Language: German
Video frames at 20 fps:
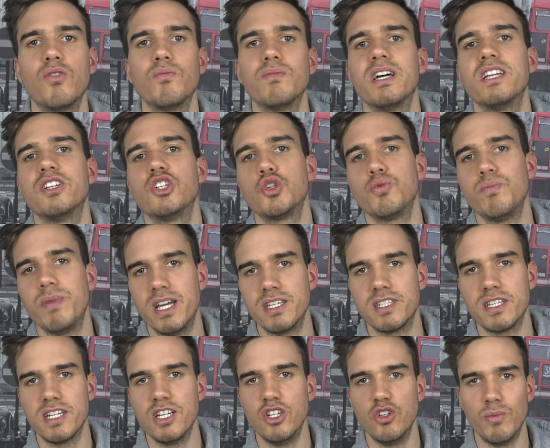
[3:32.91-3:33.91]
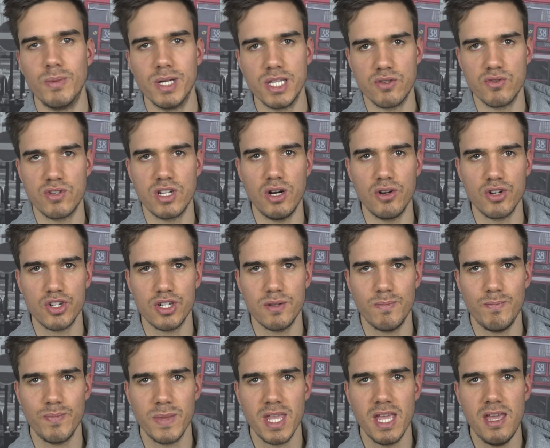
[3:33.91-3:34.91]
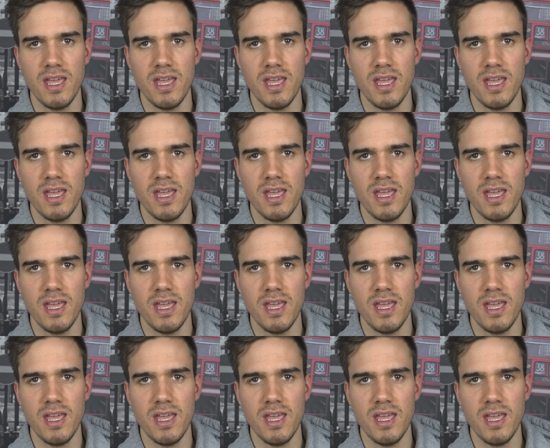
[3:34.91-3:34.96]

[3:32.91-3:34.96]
um dann später die Nummern zu tauschen.